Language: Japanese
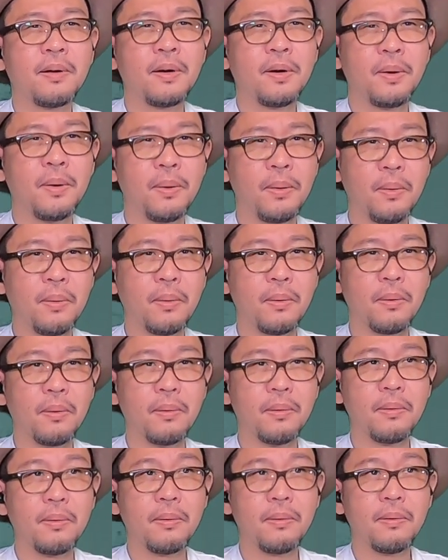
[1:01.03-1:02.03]
ほ
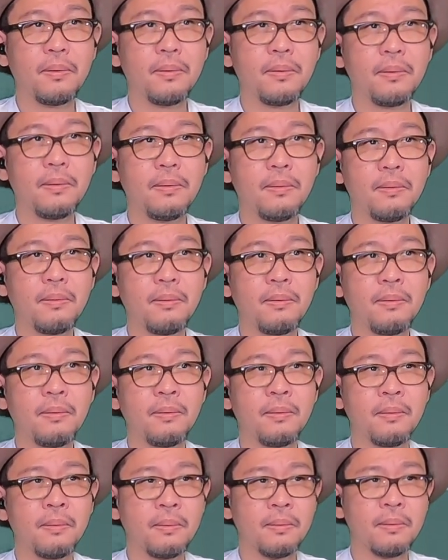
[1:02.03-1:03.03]

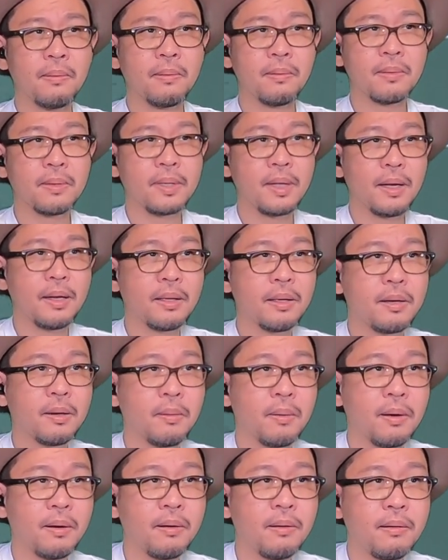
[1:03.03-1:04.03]
う。うん。対
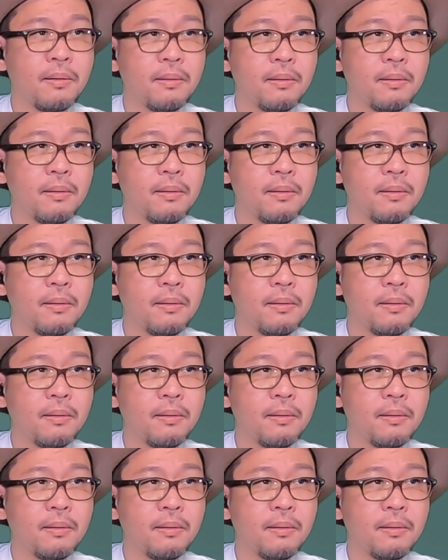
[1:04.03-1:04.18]
価は